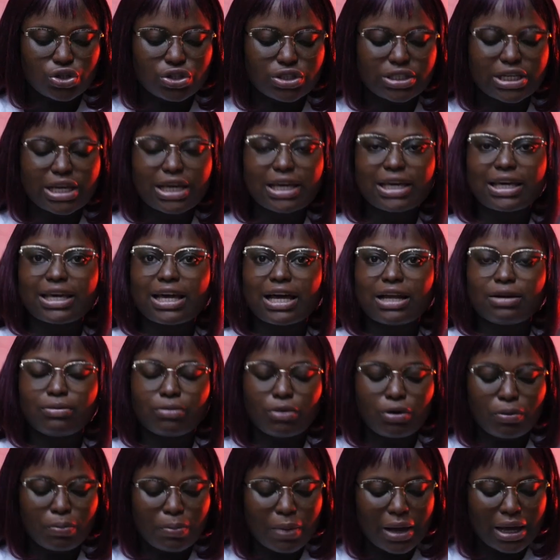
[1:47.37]
J'ai
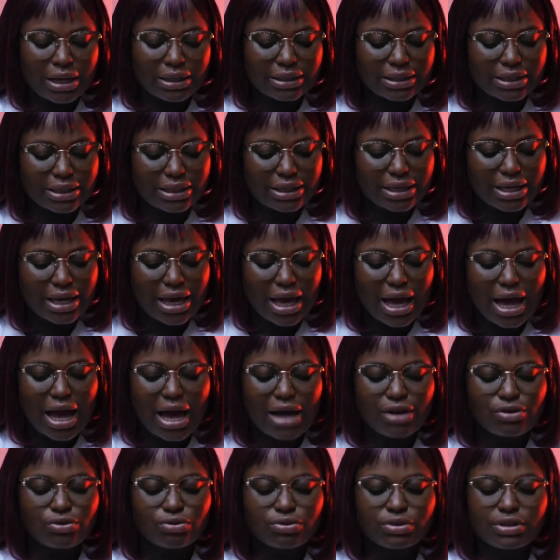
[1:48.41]
également parlé
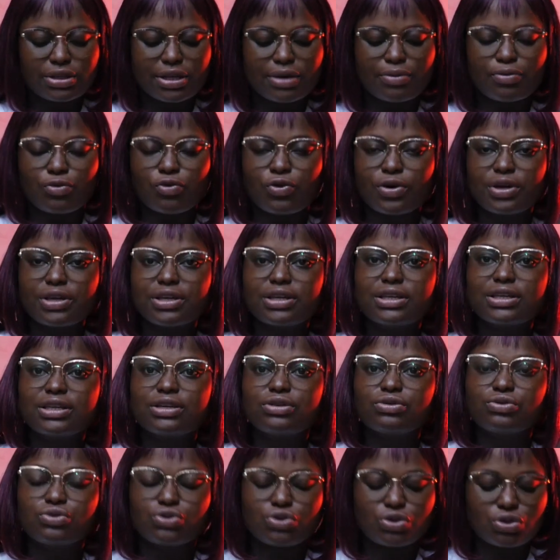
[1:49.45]
à nos témoins
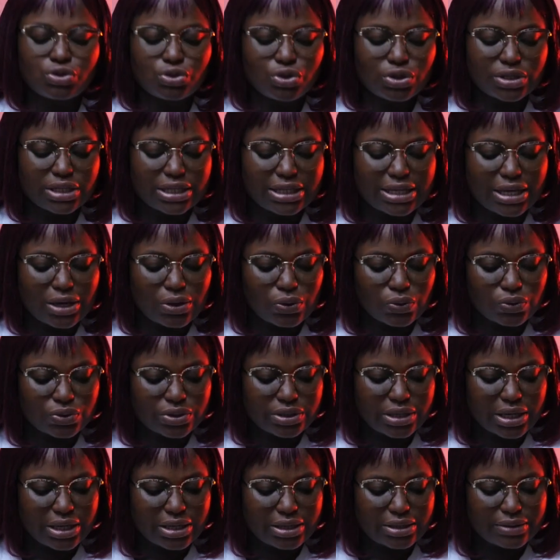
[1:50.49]
qui nous ont donné des
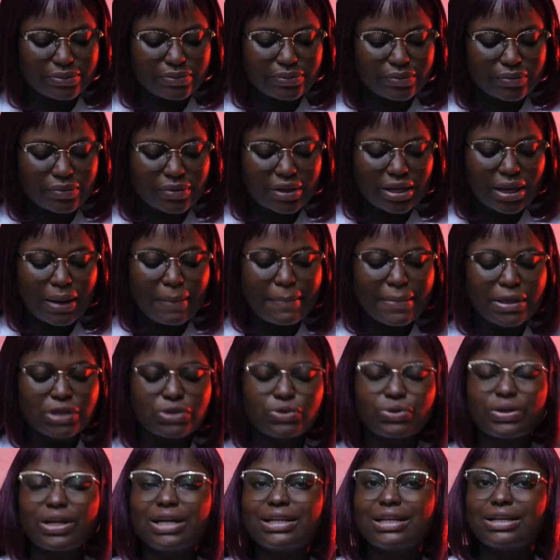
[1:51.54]
conseils, mais
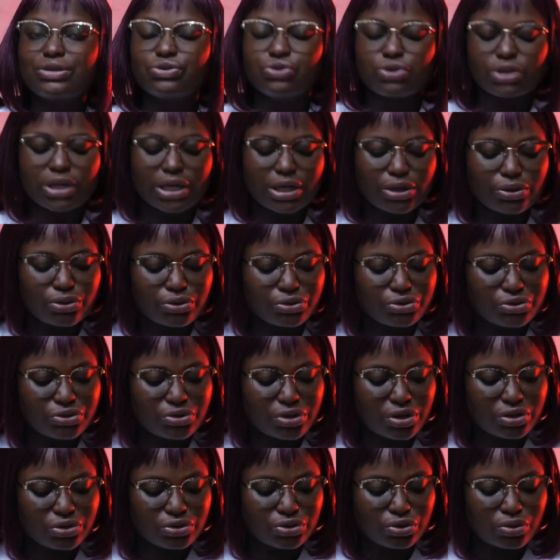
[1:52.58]
cela n'a duré qu'une
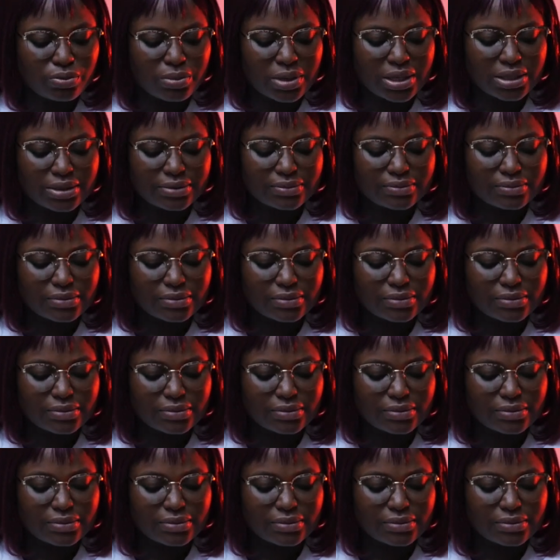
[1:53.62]
seule semaine.